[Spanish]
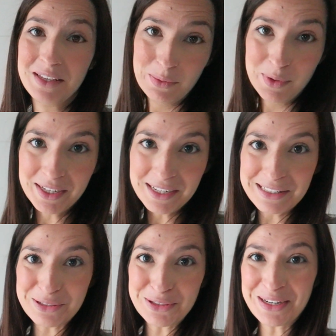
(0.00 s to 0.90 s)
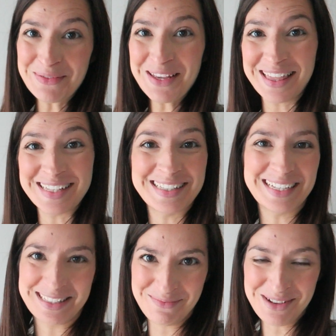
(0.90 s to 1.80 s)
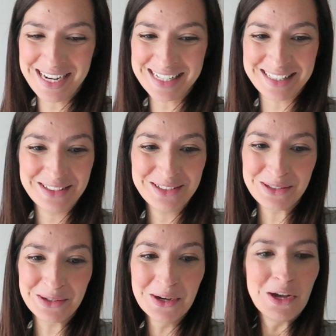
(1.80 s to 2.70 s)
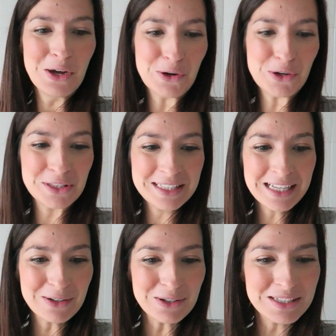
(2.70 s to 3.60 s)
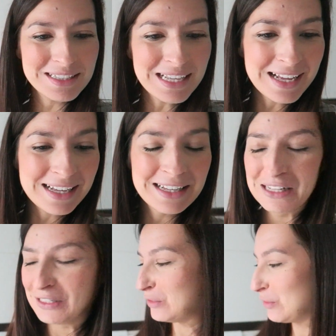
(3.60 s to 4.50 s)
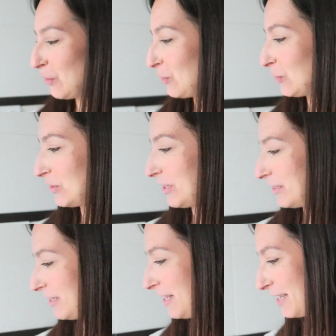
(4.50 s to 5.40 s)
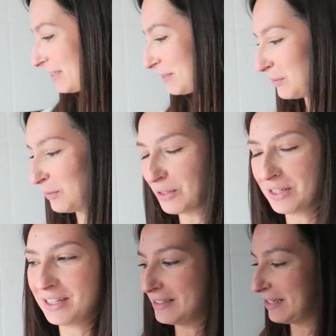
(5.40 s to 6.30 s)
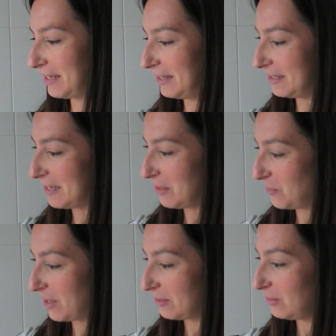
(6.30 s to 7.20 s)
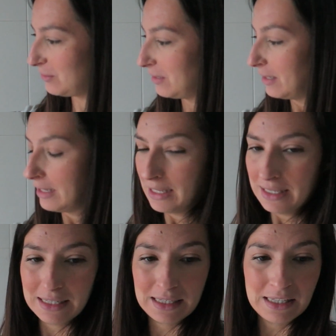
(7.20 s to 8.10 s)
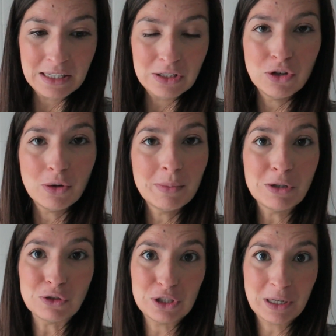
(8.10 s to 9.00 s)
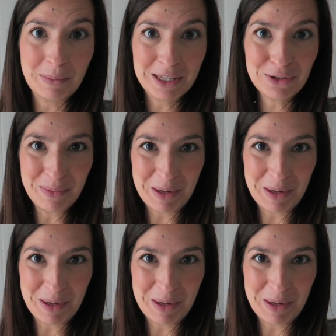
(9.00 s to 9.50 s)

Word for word: Y viernes otra vez, esta semana ha sido cortita, cortita, solo con tres días. Jorge ya está aquí desayunando y yo me lo estoy terminando de